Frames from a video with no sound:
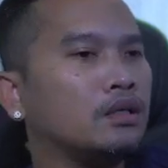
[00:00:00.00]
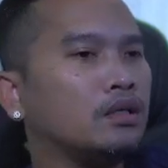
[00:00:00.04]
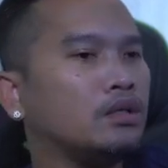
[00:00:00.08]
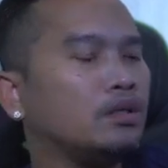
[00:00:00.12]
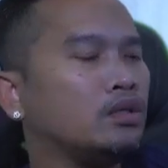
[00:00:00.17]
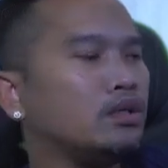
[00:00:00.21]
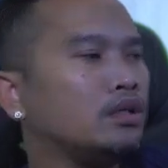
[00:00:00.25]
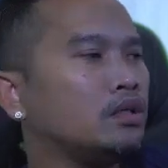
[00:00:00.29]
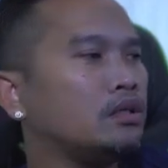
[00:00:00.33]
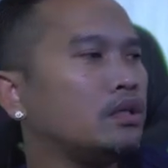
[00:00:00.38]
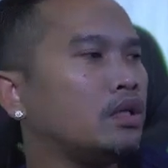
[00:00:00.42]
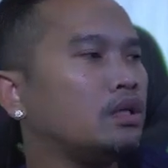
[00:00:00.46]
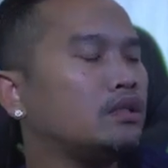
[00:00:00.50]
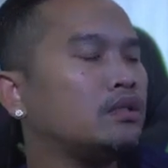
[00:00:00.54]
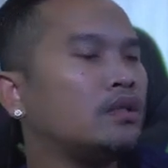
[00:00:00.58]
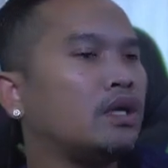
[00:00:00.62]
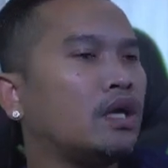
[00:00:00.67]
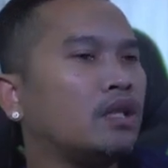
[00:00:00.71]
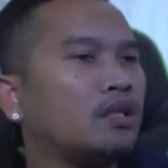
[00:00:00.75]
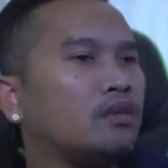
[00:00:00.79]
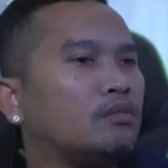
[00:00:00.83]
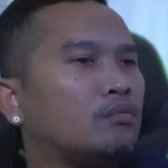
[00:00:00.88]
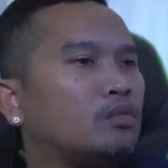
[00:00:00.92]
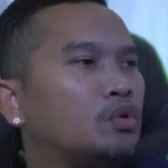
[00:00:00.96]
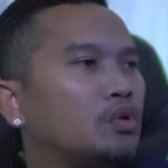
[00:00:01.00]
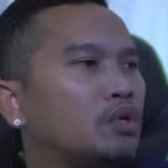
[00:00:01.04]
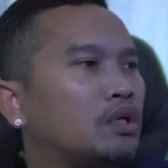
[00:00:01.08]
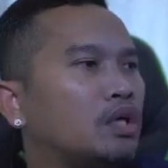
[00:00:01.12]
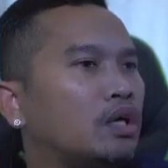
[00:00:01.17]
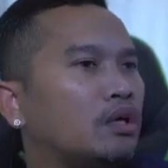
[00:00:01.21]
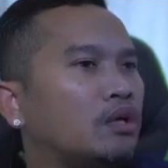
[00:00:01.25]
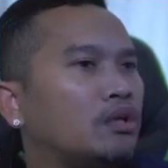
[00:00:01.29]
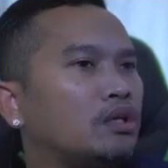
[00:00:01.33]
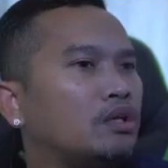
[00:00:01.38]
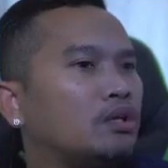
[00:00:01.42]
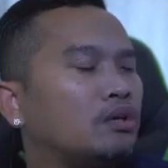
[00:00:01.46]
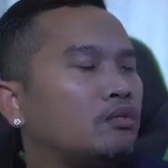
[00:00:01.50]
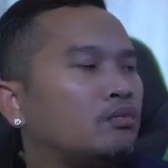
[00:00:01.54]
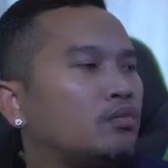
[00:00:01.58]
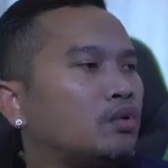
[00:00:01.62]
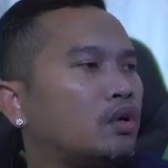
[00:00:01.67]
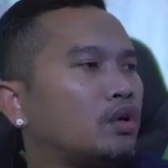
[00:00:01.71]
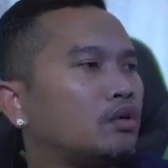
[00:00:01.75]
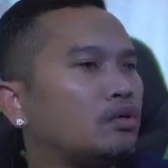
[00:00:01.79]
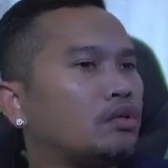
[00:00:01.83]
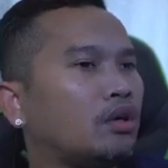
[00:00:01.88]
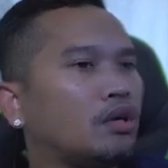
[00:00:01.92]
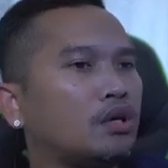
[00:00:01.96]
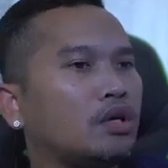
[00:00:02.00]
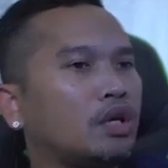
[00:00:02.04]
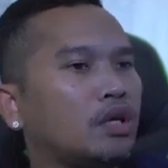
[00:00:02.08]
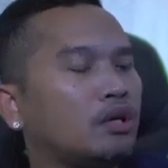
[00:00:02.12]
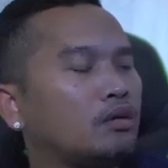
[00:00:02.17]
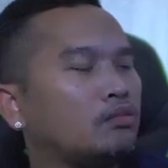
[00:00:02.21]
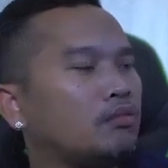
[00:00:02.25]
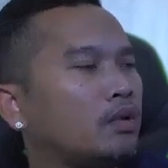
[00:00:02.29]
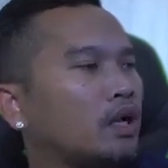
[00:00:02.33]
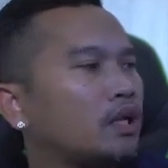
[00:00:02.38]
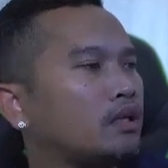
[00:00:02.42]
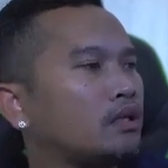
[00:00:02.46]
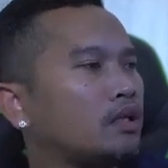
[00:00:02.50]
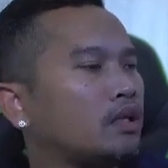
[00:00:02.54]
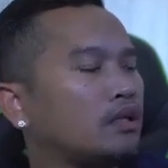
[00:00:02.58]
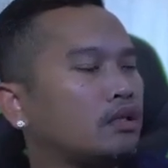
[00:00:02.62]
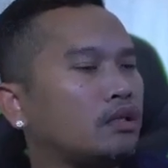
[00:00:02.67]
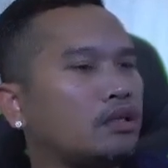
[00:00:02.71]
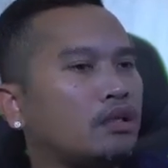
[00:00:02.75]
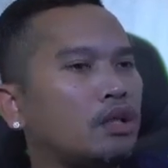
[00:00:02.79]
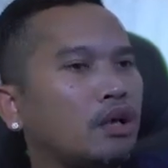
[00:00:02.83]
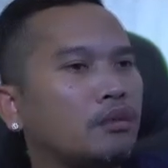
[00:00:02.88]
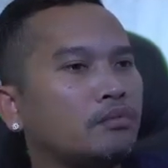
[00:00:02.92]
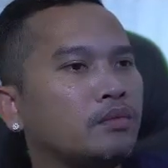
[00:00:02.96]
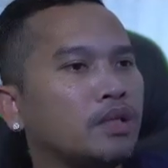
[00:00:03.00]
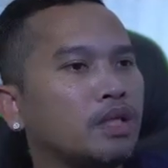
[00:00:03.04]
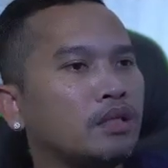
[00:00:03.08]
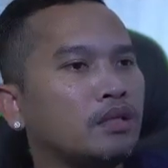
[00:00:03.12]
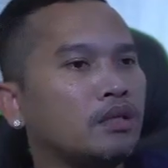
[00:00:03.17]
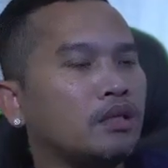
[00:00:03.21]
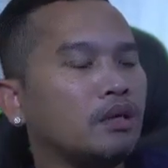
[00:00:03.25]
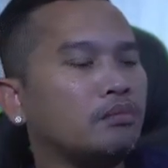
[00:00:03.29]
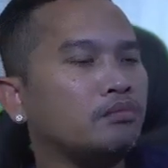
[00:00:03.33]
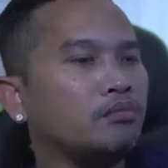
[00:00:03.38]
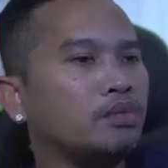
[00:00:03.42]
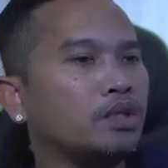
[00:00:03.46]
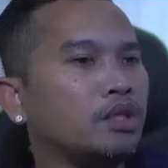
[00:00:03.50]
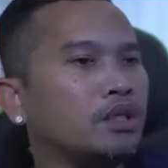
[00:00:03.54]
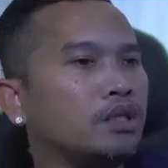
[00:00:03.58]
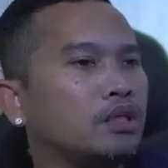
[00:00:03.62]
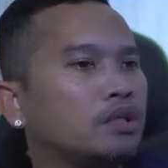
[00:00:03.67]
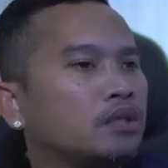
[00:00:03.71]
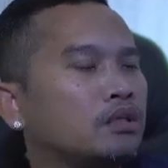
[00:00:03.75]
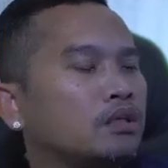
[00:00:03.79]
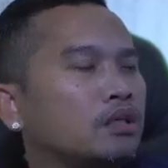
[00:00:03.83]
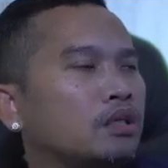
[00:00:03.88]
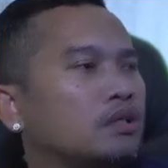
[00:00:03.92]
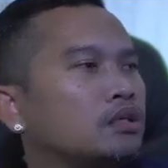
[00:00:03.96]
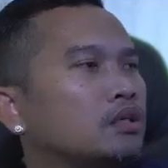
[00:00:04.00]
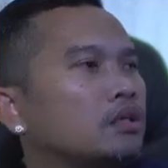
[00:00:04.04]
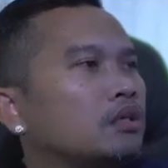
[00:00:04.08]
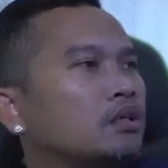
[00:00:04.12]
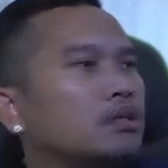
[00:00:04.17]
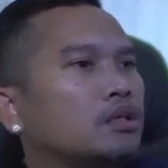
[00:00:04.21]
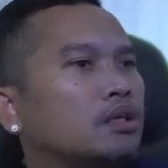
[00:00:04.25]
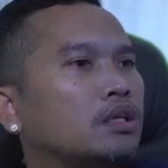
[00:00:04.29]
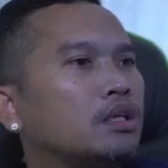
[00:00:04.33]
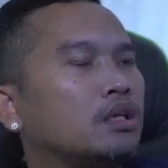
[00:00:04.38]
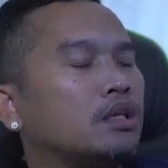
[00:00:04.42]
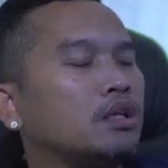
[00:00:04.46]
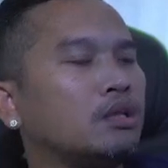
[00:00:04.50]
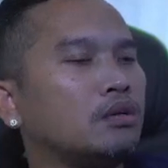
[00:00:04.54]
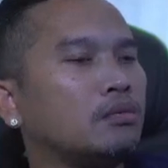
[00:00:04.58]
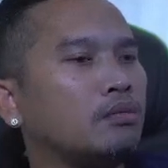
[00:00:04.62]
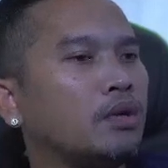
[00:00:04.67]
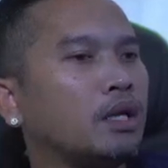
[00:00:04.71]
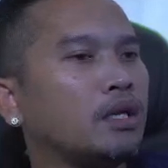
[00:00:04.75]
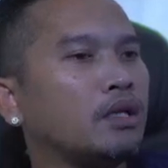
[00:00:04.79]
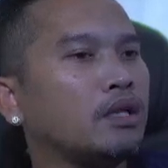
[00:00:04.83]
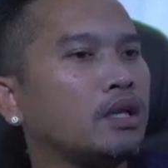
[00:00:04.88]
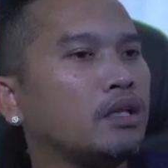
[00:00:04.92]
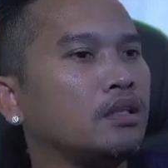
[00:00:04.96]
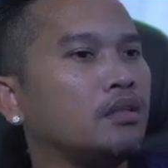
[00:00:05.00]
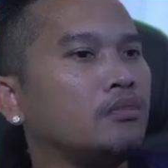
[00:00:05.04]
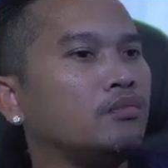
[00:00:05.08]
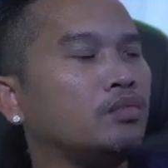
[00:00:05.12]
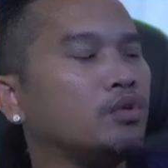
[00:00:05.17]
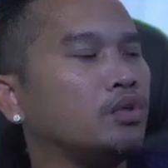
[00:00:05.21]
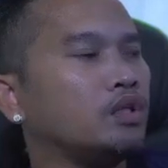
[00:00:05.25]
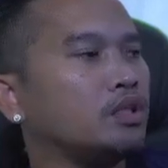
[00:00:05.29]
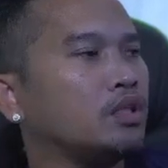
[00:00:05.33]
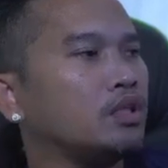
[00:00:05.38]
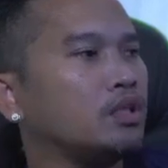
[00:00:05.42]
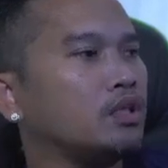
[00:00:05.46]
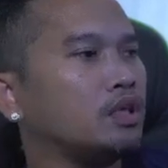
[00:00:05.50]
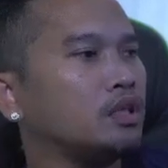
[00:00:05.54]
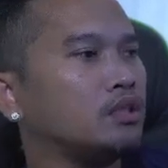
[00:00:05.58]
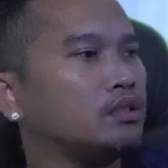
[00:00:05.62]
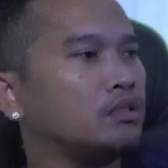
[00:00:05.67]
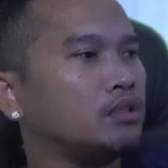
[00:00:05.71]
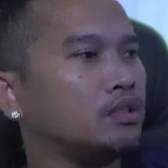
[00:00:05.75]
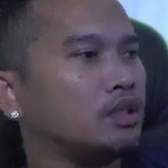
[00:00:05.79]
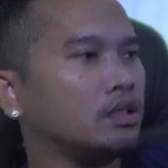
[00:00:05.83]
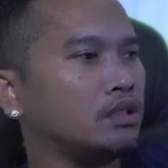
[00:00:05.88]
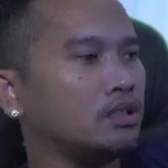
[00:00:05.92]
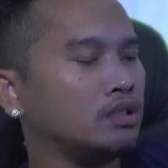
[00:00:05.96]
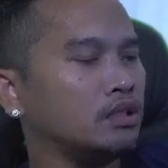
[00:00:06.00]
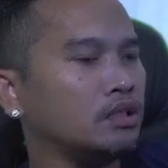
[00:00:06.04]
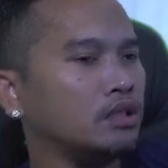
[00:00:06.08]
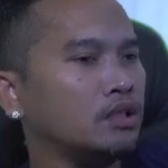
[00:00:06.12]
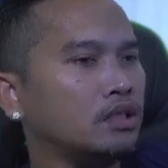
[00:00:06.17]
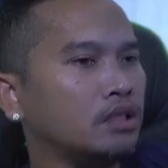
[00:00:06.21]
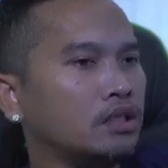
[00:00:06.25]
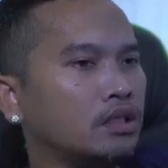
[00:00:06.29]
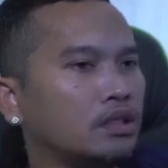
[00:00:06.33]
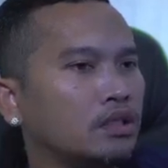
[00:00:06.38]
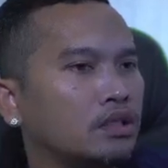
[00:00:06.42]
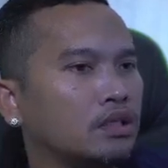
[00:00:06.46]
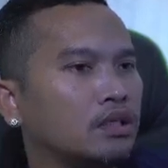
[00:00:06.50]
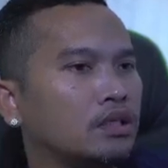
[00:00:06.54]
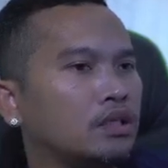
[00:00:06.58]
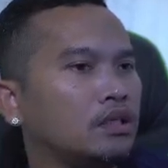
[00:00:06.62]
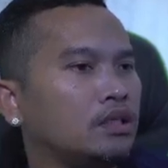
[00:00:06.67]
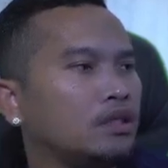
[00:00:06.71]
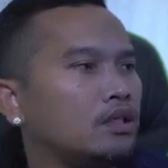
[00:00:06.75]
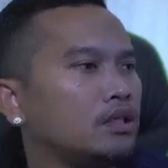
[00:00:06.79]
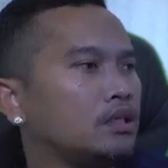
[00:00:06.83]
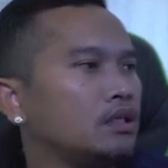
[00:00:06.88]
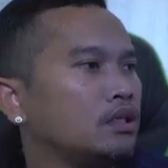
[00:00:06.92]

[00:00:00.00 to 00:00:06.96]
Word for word: dương nơi nã thì mua là dương còn toàn trong đăng lồng hạt nã thì đập nã thì đập pì chẳng dương riêng lồng hạt nã thì mua chơi sân tử nó nghe này